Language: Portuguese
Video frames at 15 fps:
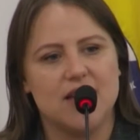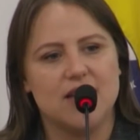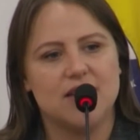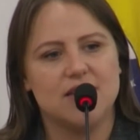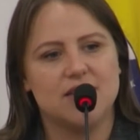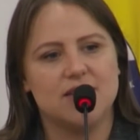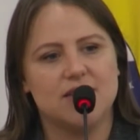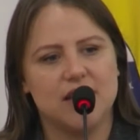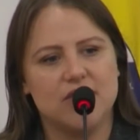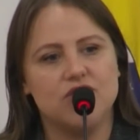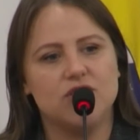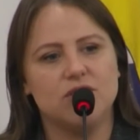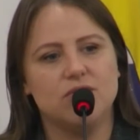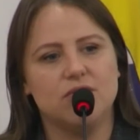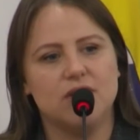
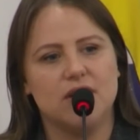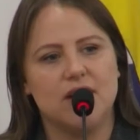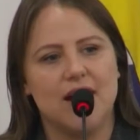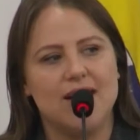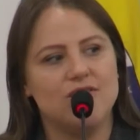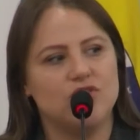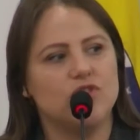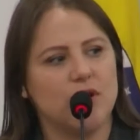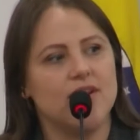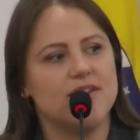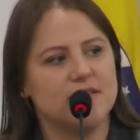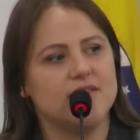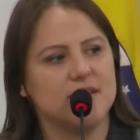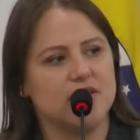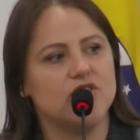sejam a
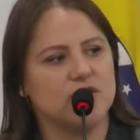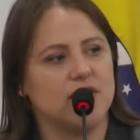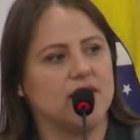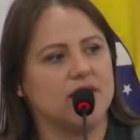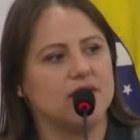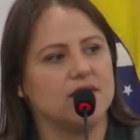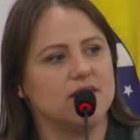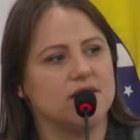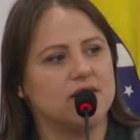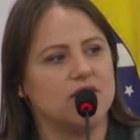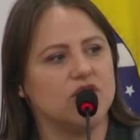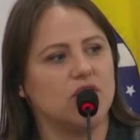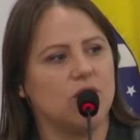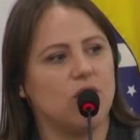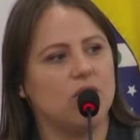história seja
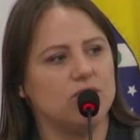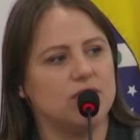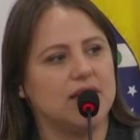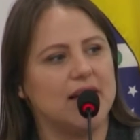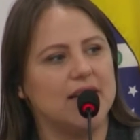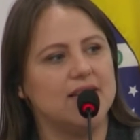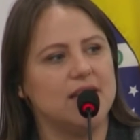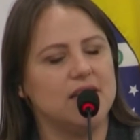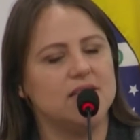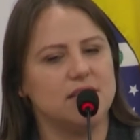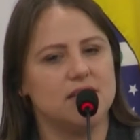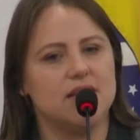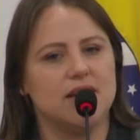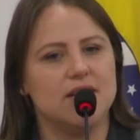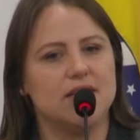seja contada e
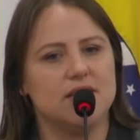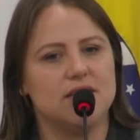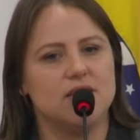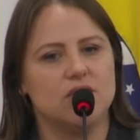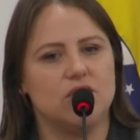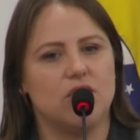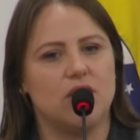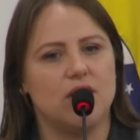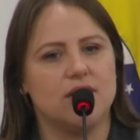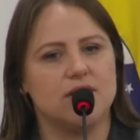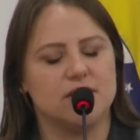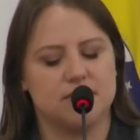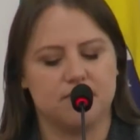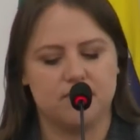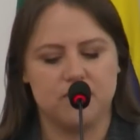ensinada nas
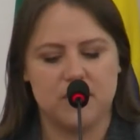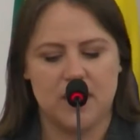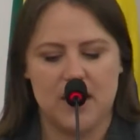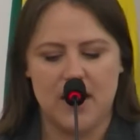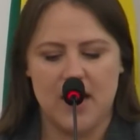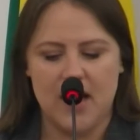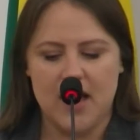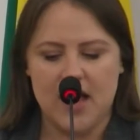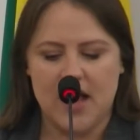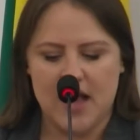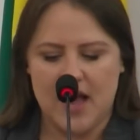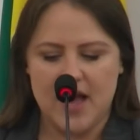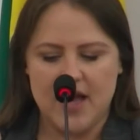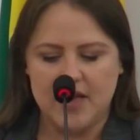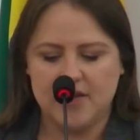escolas.
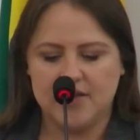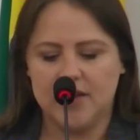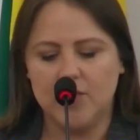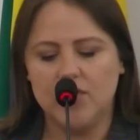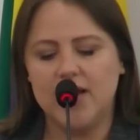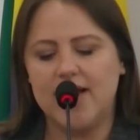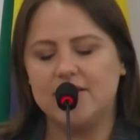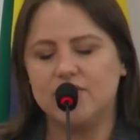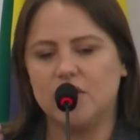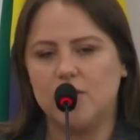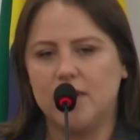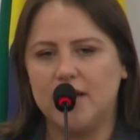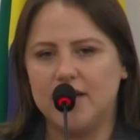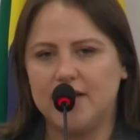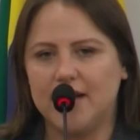São mulheres
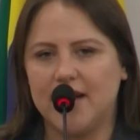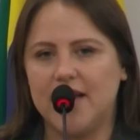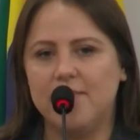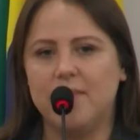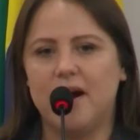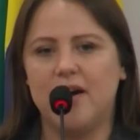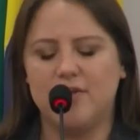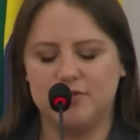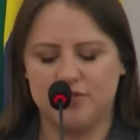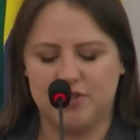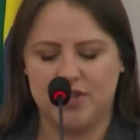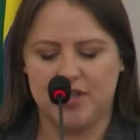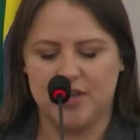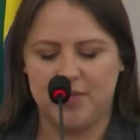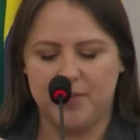como Anita
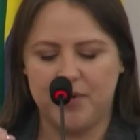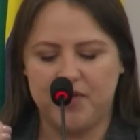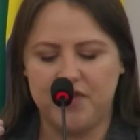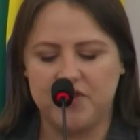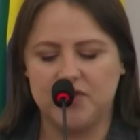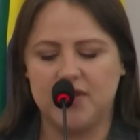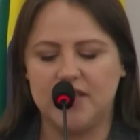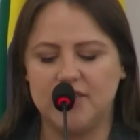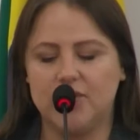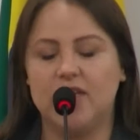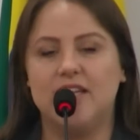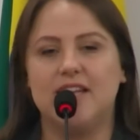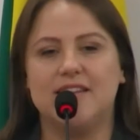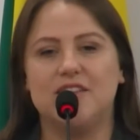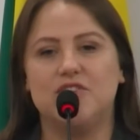Garibaldi, professora
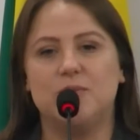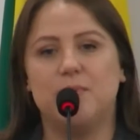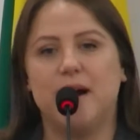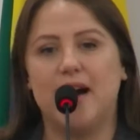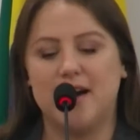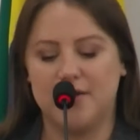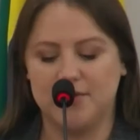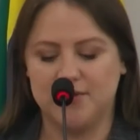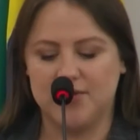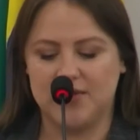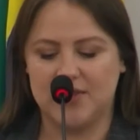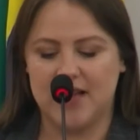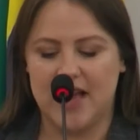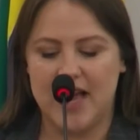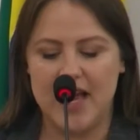Antonieta de
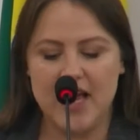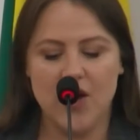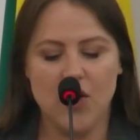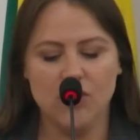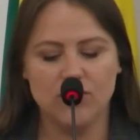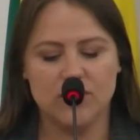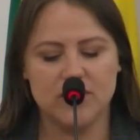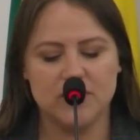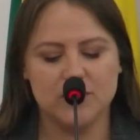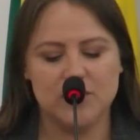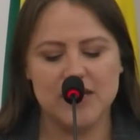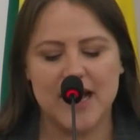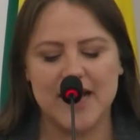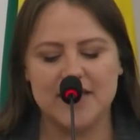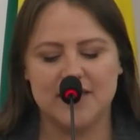Barros e outras
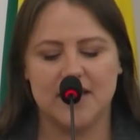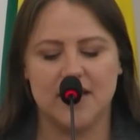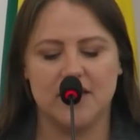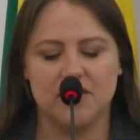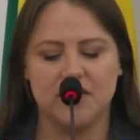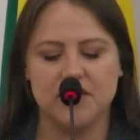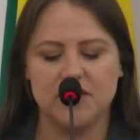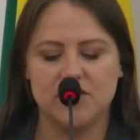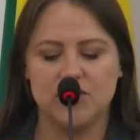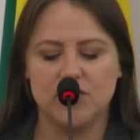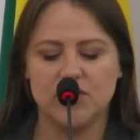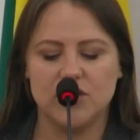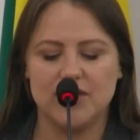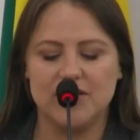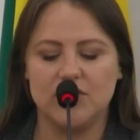mulheres relevantes
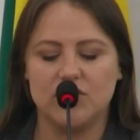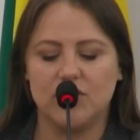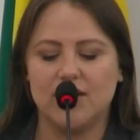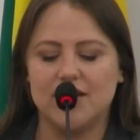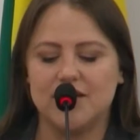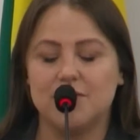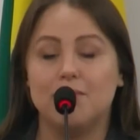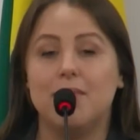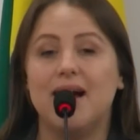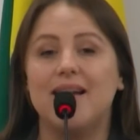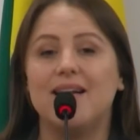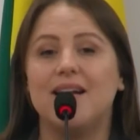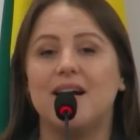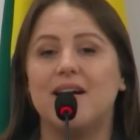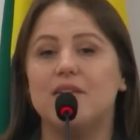cujas histórias
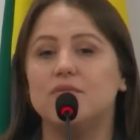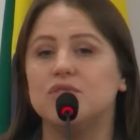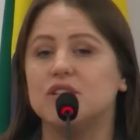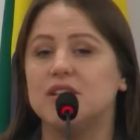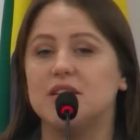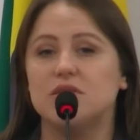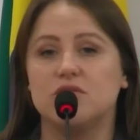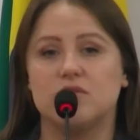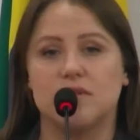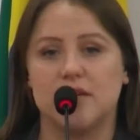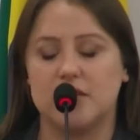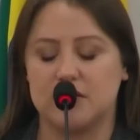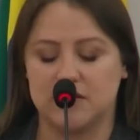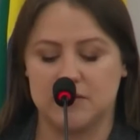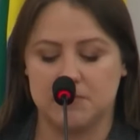marcaram
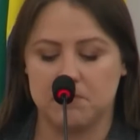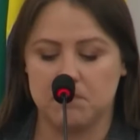gerações.